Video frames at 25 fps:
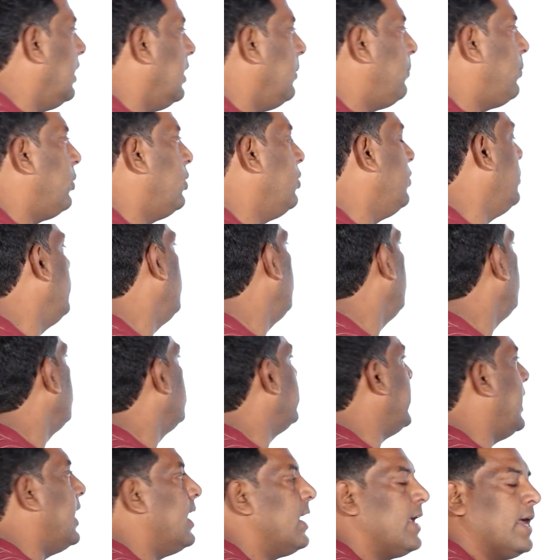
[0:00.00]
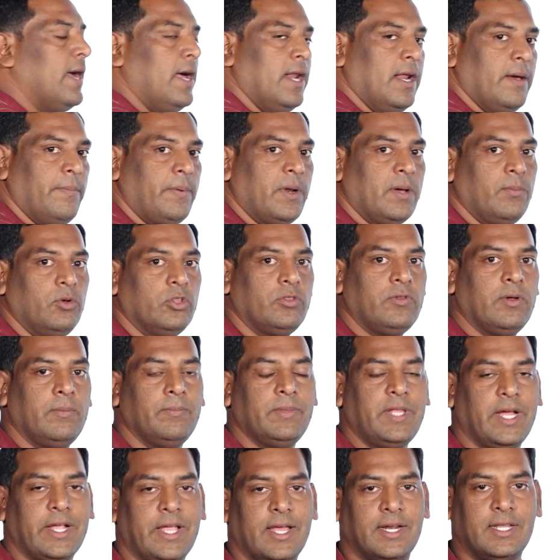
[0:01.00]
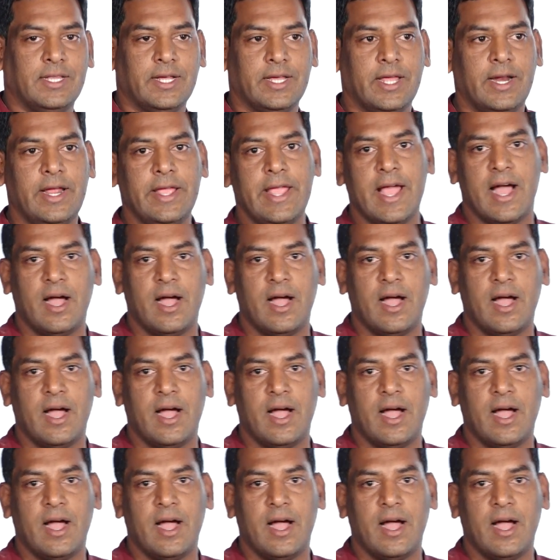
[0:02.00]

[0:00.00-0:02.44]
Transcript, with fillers: ఇప్పుడు తెలంగాణ ప్రభుత్వం దగ్గర దగ్గర